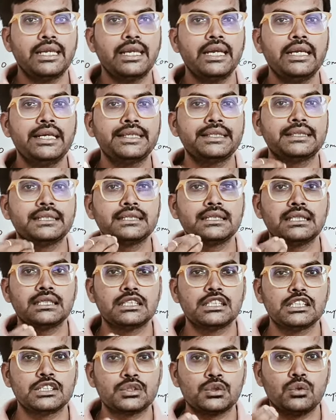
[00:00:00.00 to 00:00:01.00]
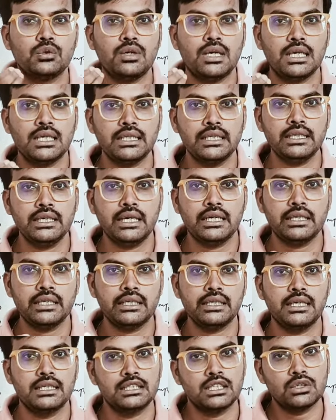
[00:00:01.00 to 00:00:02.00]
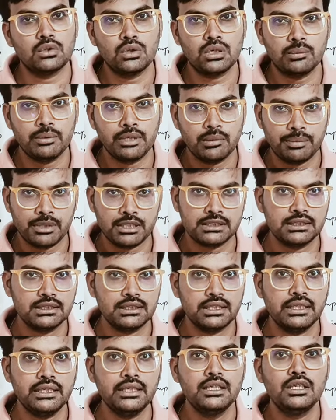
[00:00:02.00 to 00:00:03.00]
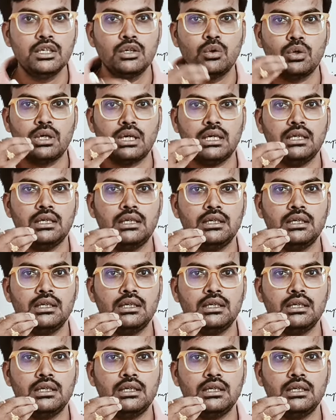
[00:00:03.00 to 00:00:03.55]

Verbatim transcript: ఏ డిసిజన్ తీసుకోవాలి అనే గందరగోళమైన పరిస్థితి ఒక